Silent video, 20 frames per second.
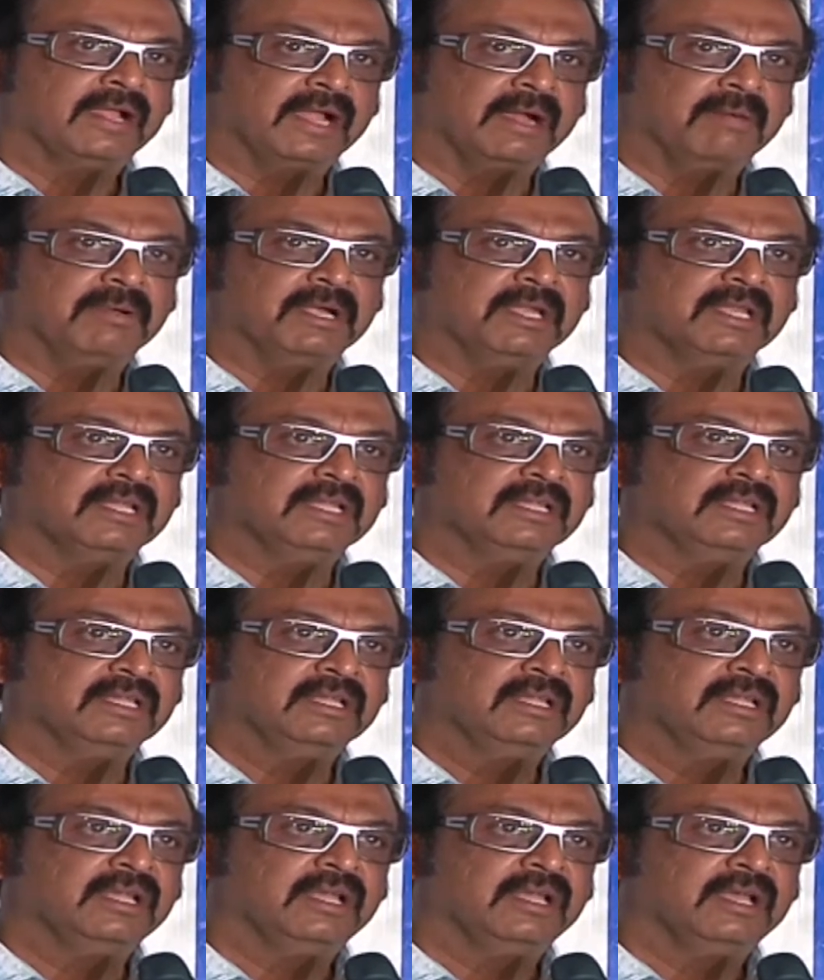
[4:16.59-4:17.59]
కాబట్టి
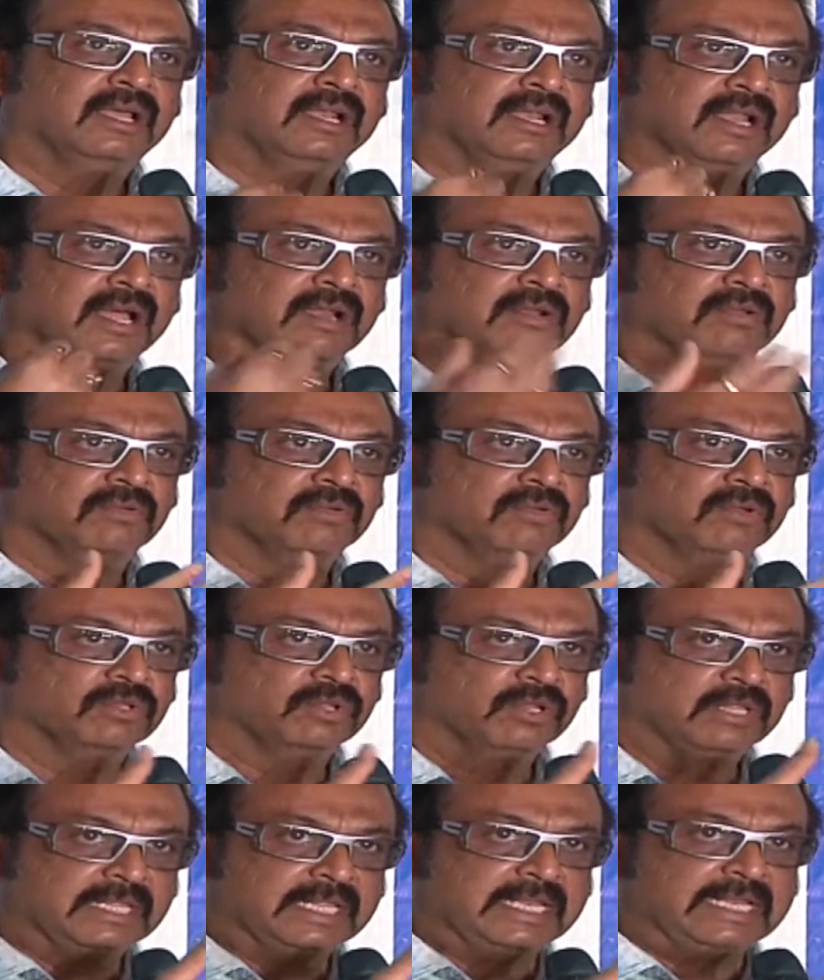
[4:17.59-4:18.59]
రానున్న
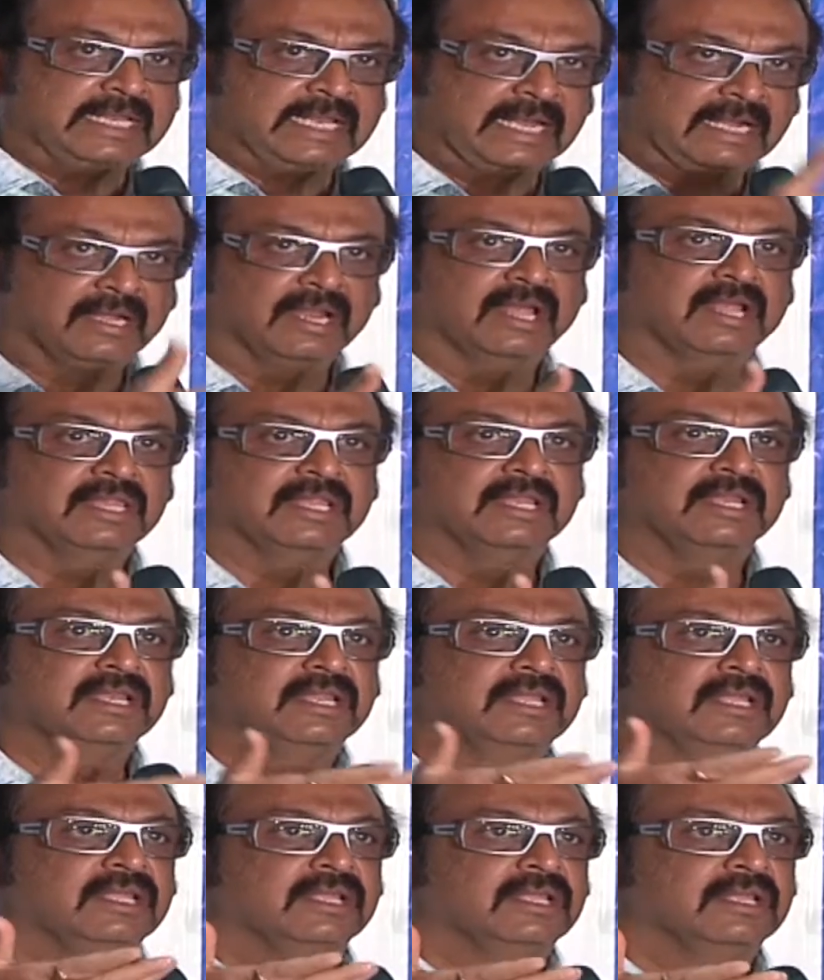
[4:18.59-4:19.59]
రోజు దీన్ని ఎట్లా
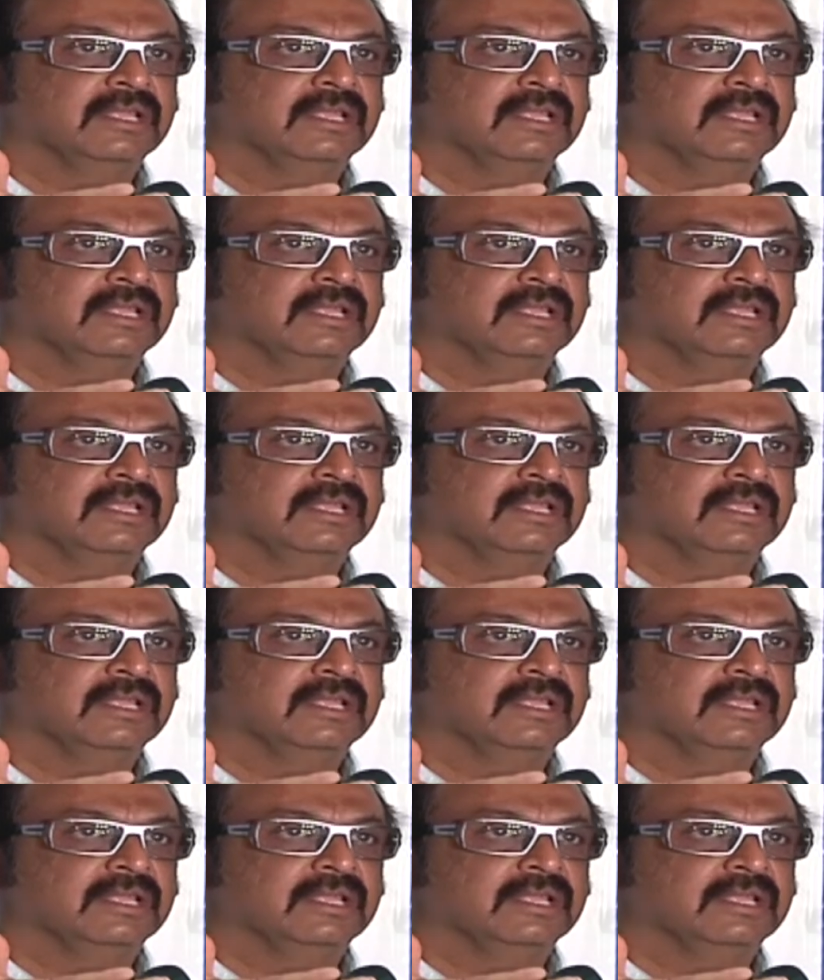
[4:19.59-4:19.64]
దీన్ని